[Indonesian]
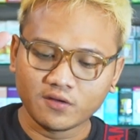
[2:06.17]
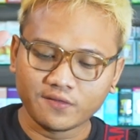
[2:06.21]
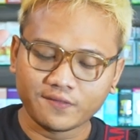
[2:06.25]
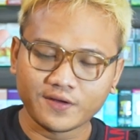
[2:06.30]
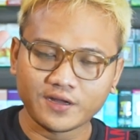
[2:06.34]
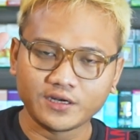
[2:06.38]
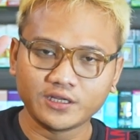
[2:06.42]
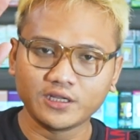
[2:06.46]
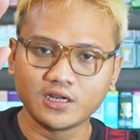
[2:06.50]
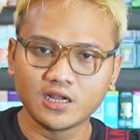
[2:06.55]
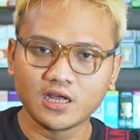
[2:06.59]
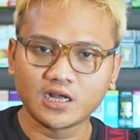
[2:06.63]

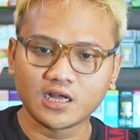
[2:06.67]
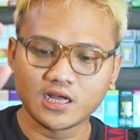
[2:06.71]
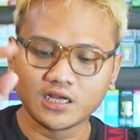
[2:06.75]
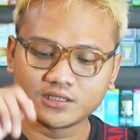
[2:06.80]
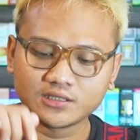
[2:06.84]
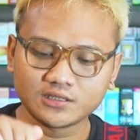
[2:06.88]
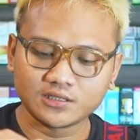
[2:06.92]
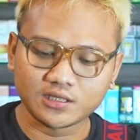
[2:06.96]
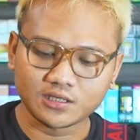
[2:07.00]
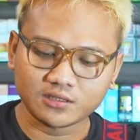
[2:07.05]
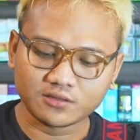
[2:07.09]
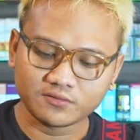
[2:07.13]
vanilla
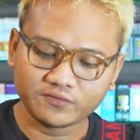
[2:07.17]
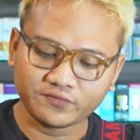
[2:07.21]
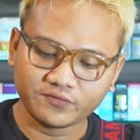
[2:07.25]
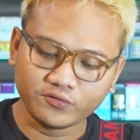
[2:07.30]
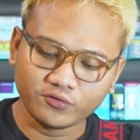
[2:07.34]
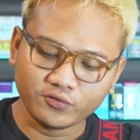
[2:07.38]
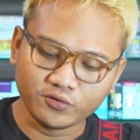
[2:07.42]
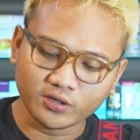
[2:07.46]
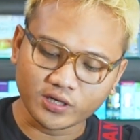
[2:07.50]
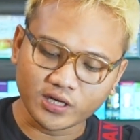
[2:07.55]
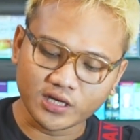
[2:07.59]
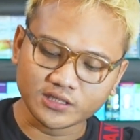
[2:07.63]
custard
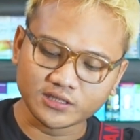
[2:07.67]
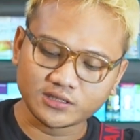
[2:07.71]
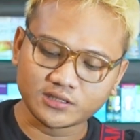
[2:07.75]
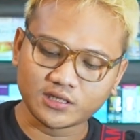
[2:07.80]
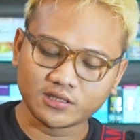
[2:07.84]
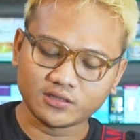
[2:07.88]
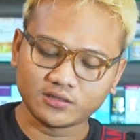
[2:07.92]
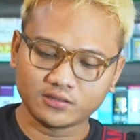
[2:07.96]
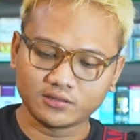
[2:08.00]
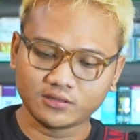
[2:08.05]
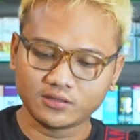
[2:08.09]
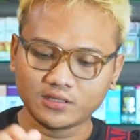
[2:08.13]
full
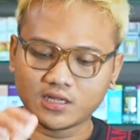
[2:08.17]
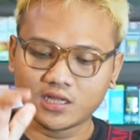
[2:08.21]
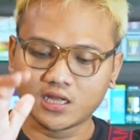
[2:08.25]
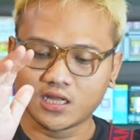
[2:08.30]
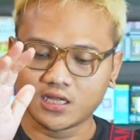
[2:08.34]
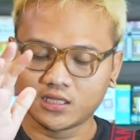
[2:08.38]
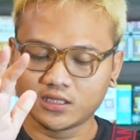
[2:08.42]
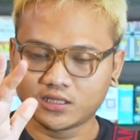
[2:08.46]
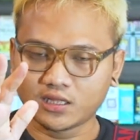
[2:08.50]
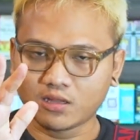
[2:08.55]
custard nah